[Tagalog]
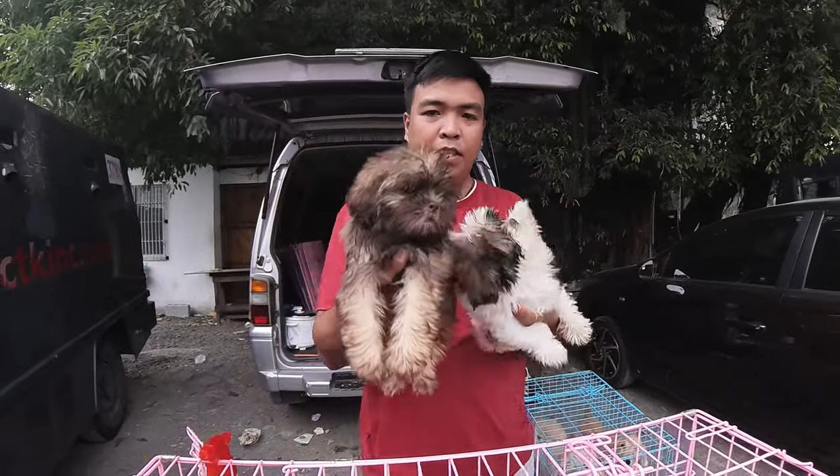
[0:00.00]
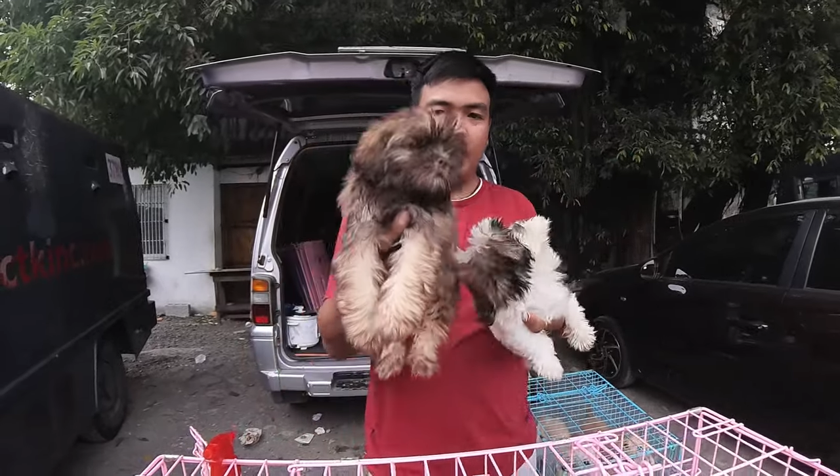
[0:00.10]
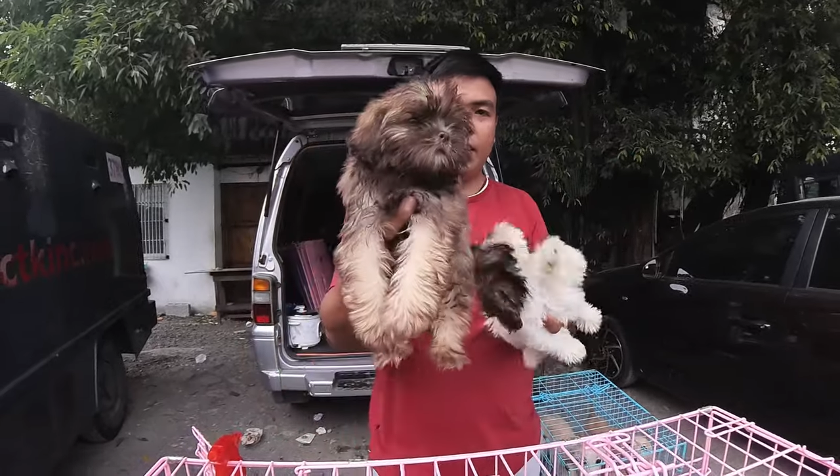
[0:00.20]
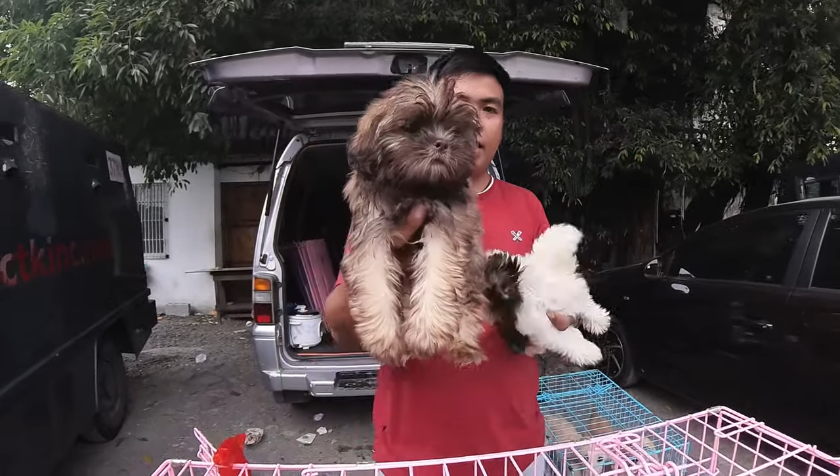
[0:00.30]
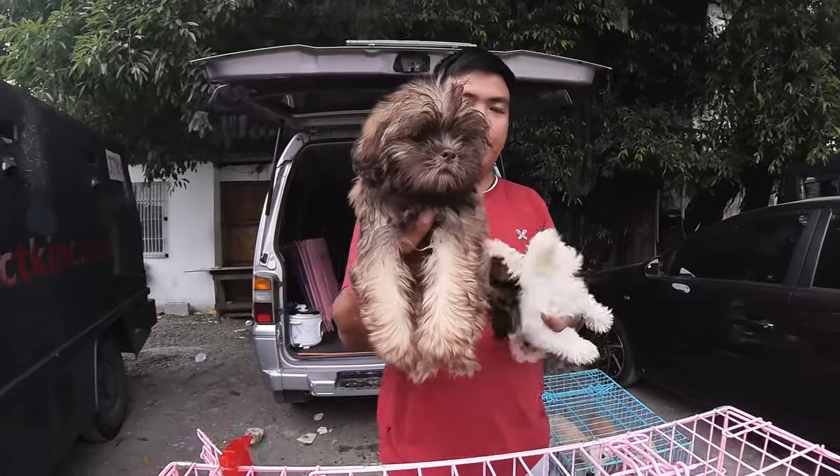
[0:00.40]

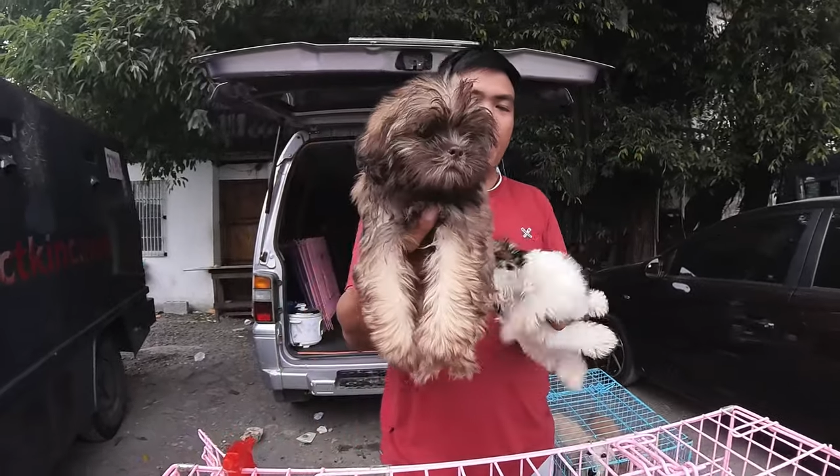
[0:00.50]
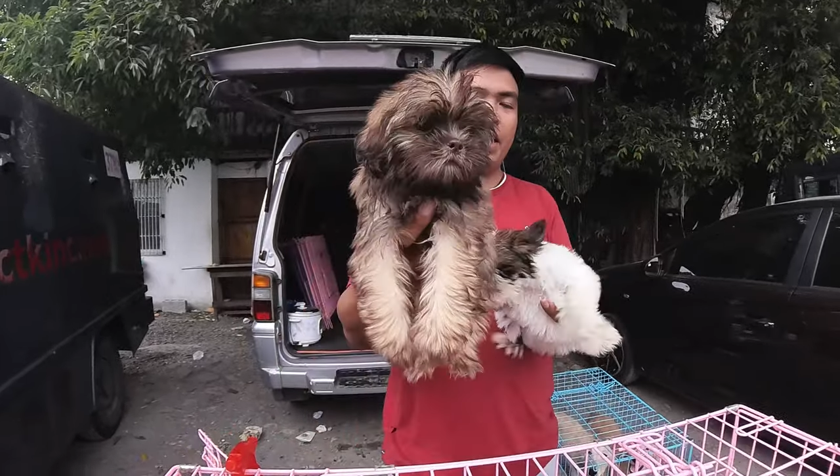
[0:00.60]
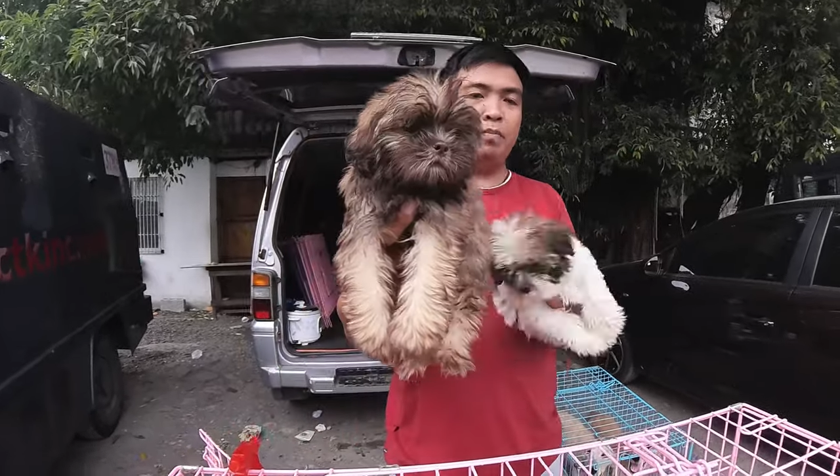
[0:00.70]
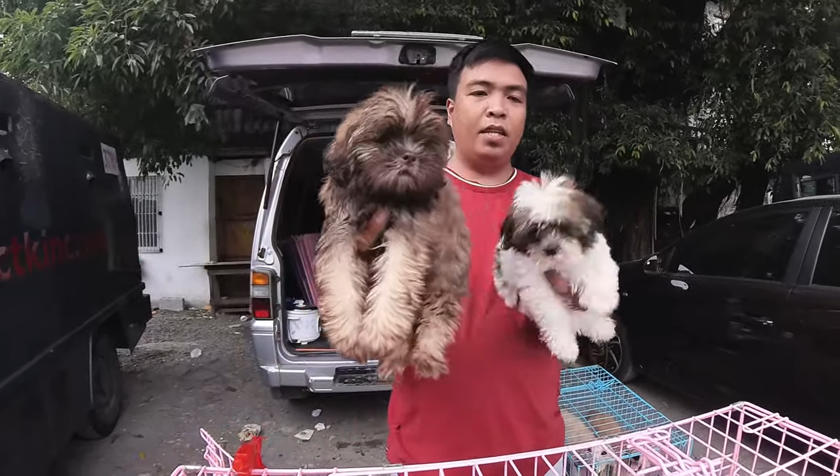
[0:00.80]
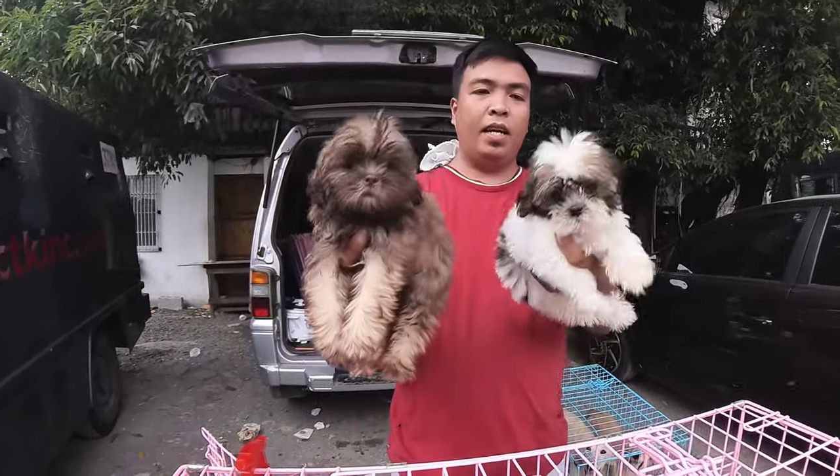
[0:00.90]

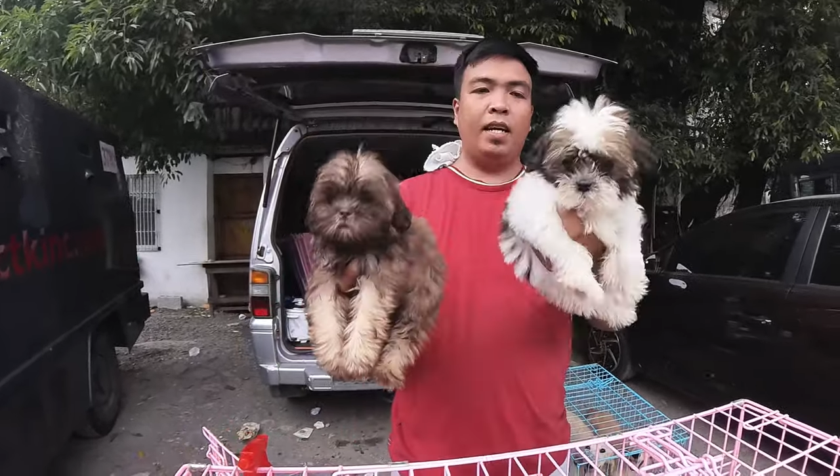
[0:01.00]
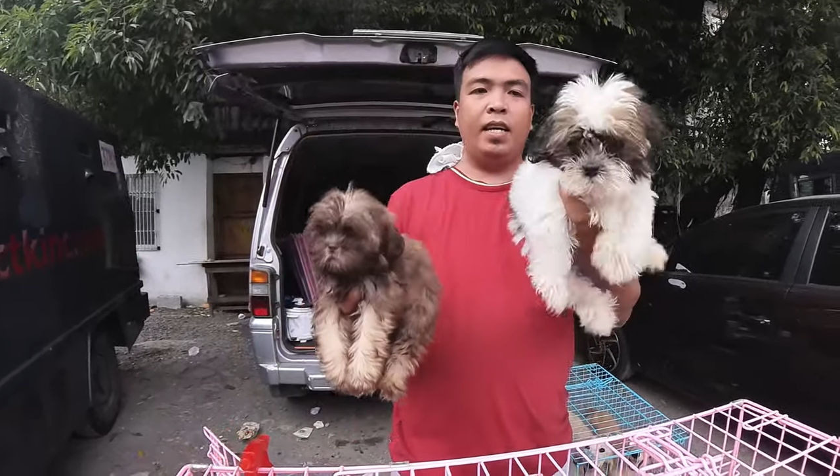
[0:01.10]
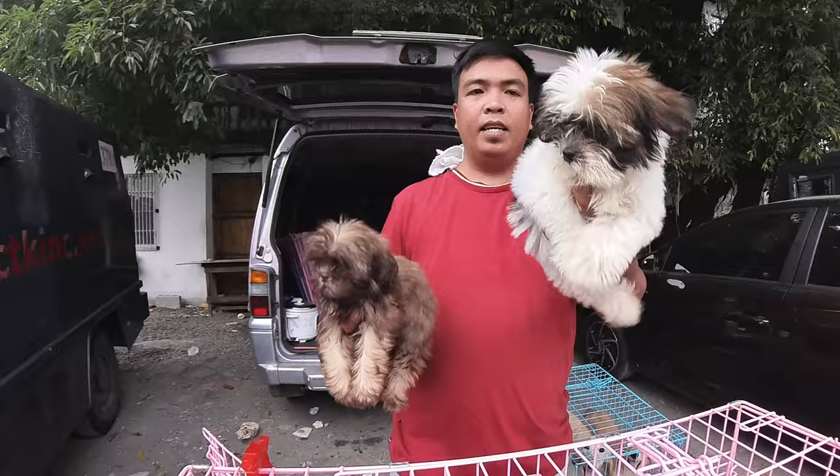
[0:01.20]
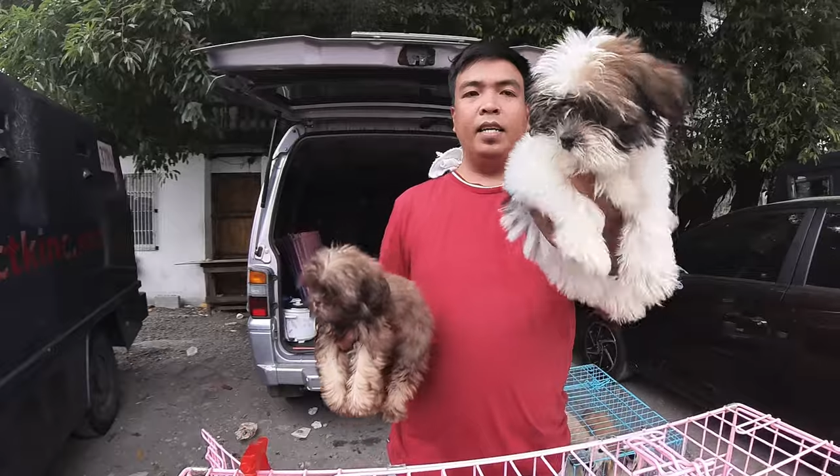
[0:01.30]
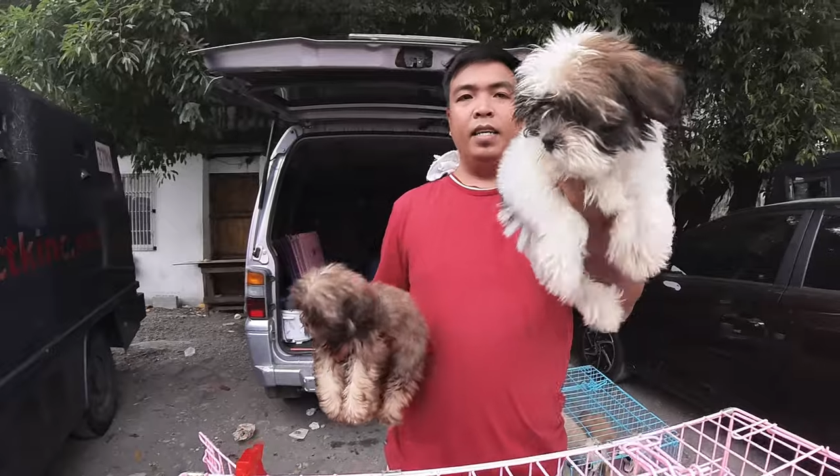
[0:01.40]
6.5
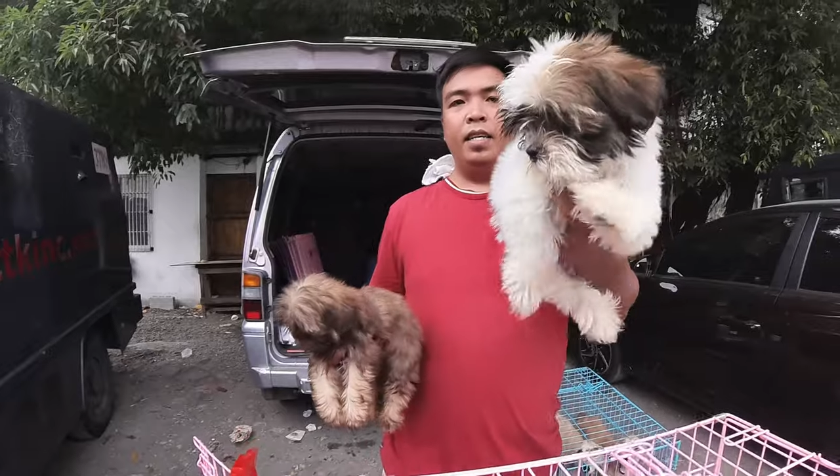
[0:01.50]
sa